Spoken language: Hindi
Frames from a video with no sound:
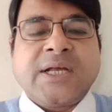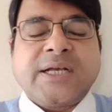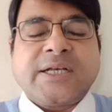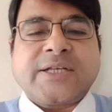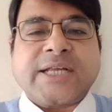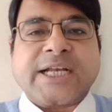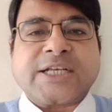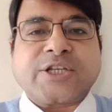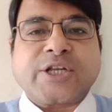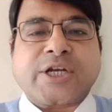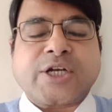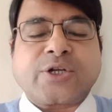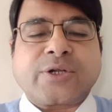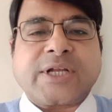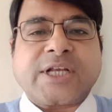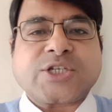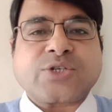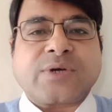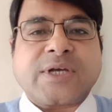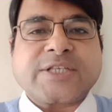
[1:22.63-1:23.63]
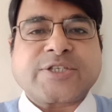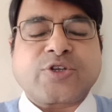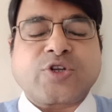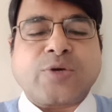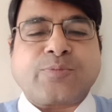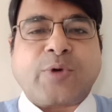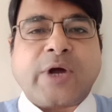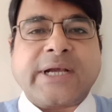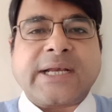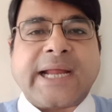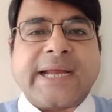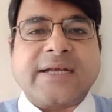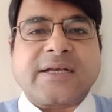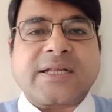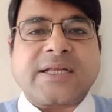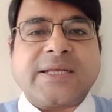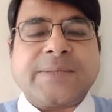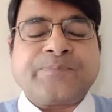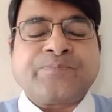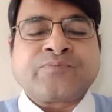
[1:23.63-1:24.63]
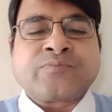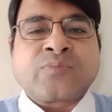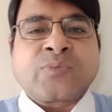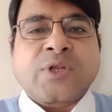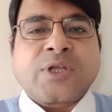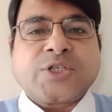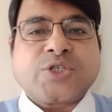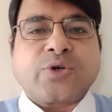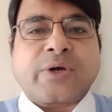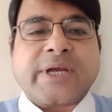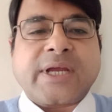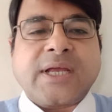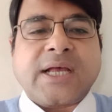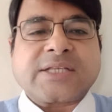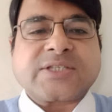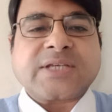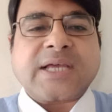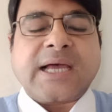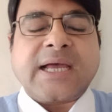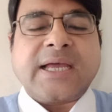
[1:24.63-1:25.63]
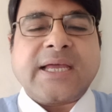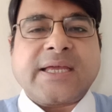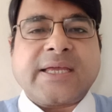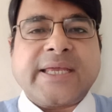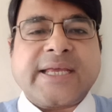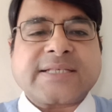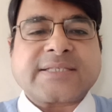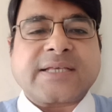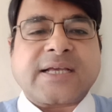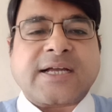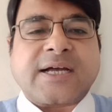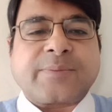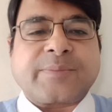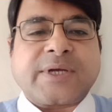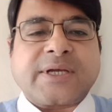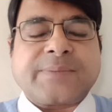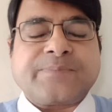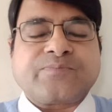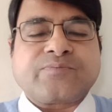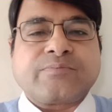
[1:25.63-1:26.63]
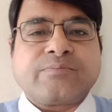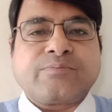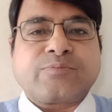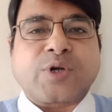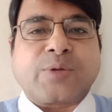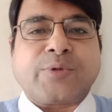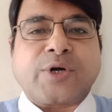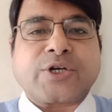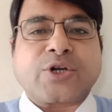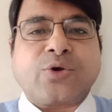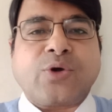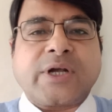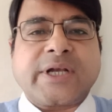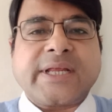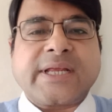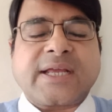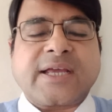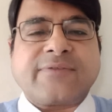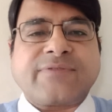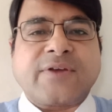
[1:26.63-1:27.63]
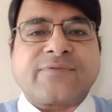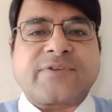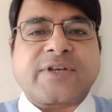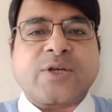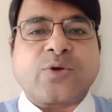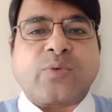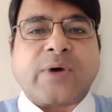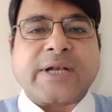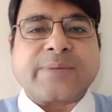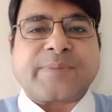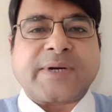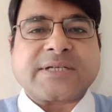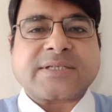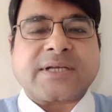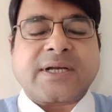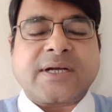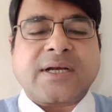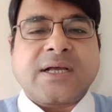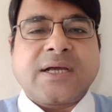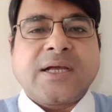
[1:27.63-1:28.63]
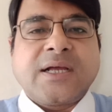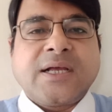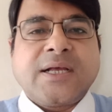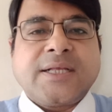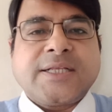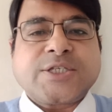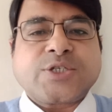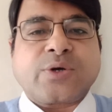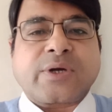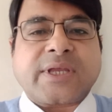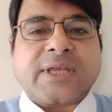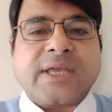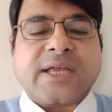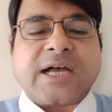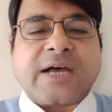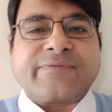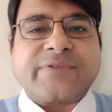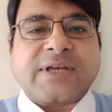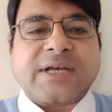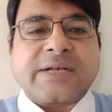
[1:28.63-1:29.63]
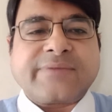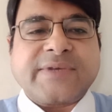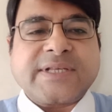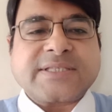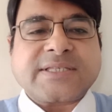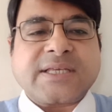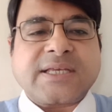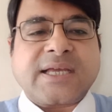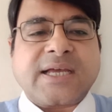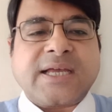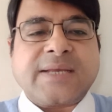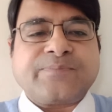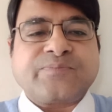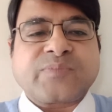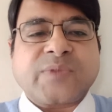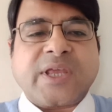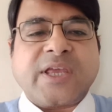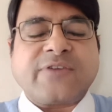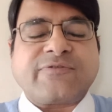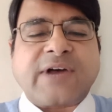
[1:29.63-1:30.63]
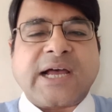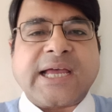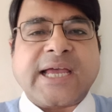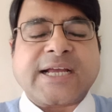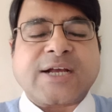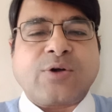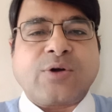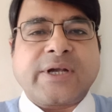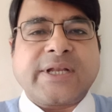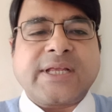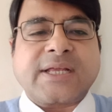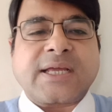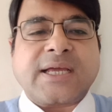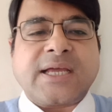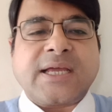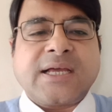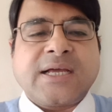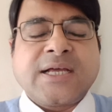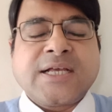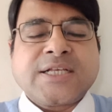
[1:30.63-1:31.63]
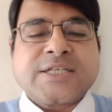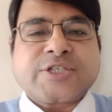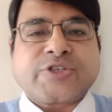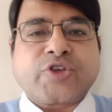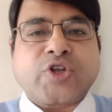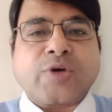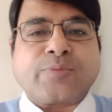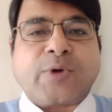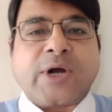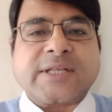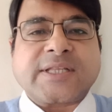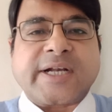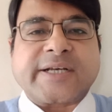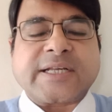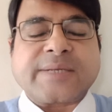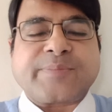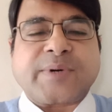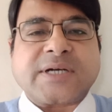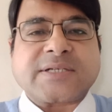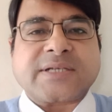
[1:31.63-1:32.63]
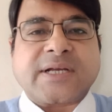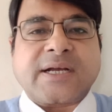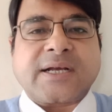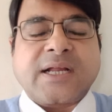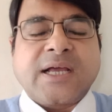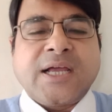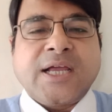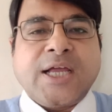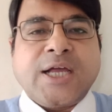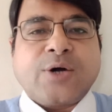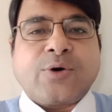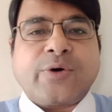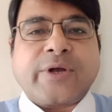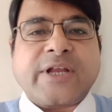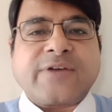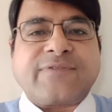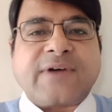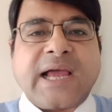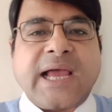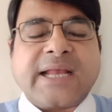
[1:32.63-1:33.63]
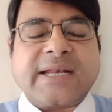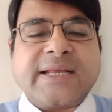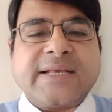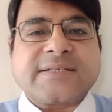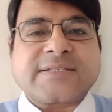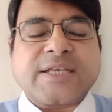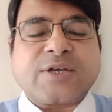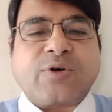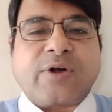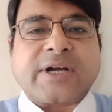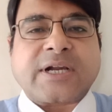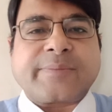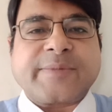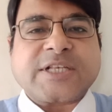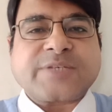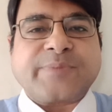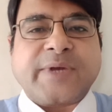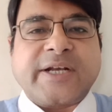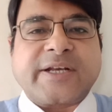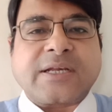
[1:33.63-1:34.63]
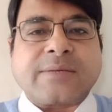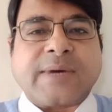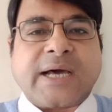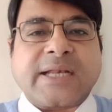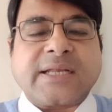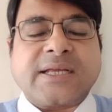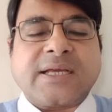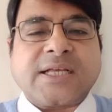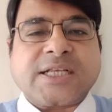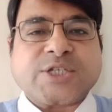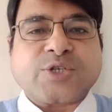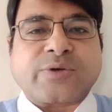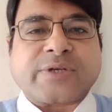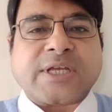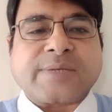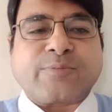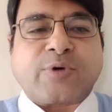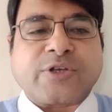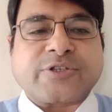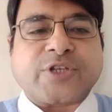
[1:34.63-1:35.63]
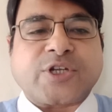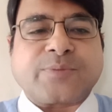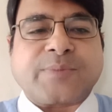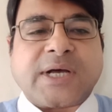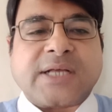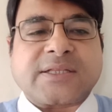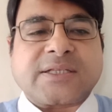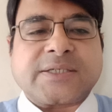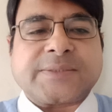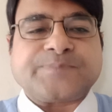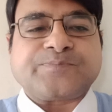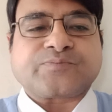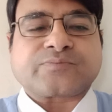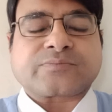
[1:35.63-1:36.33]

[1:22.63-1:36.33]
डेट टिकट रेशो है जीरो पॉइंट नाइन्टी जो कि अच्छा है एक से कम है प्रोमोटर होल्डिंग है 51 परसेंट जो कि काफ़ी कन्विंसिंग है एफ का होल्डिंग है 0.30 परसेंट और एफ ने इसी क्वार्टर में इसमें एंट्री मारी है जो कि पॉजिटिव बात है